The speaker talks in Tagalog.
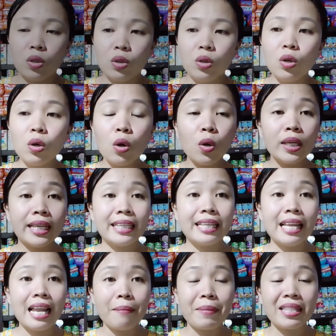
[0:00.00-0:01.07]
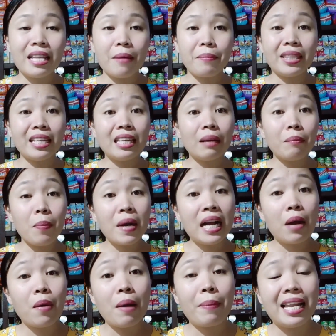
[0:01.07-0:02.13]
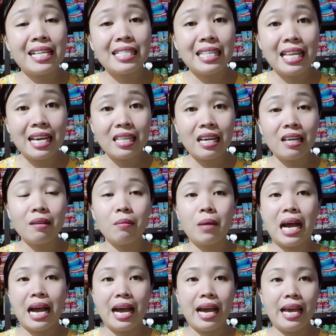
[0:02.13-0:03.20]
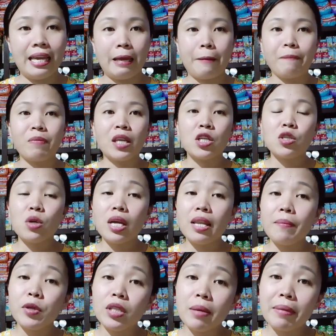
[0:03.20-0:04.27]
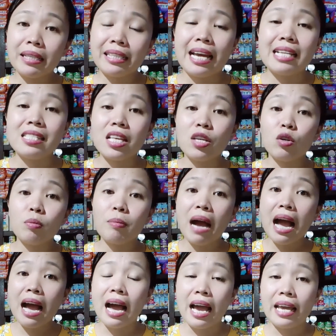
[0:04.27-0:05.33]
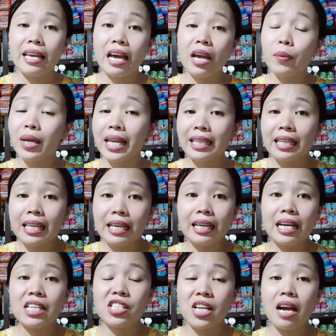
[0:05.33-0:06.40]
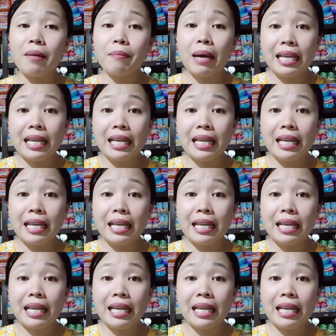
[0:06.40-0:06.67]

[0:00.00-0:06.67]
huli nalaman namin na nagpapagawa pala sila ng bahay. So, alam nyo naman guys, na yung bahay ay wala talaga siyang balik.